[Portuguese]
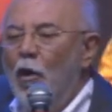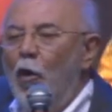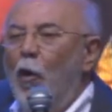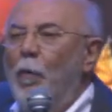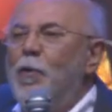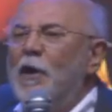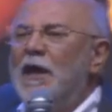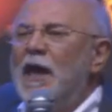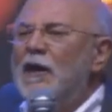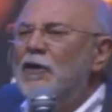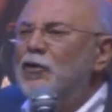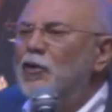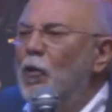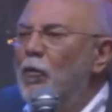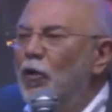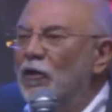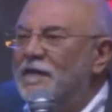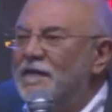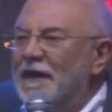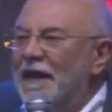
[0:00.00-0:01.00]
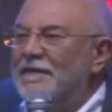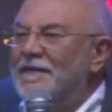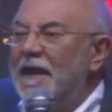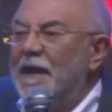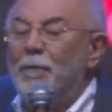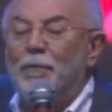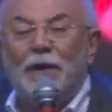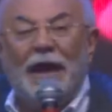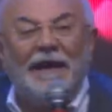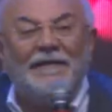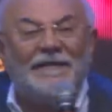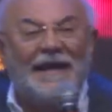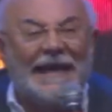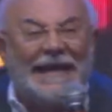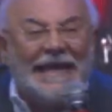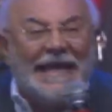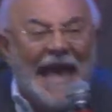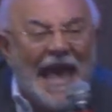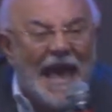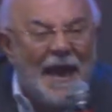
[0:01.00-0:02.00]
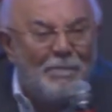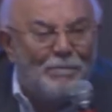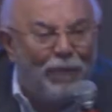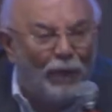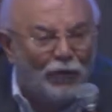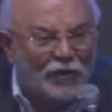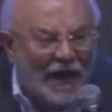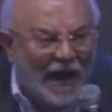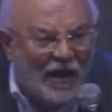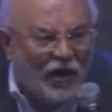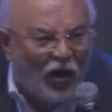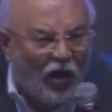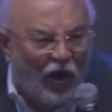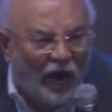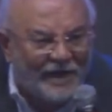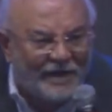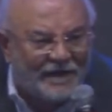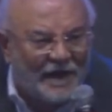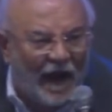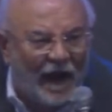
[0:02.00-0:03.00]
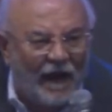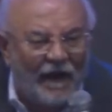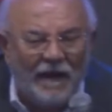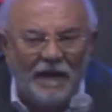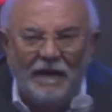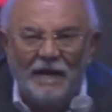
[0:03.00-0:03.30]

O porquê que eu estou mostrando isso aqui? Porque isso aqui é em Ponta Grossa.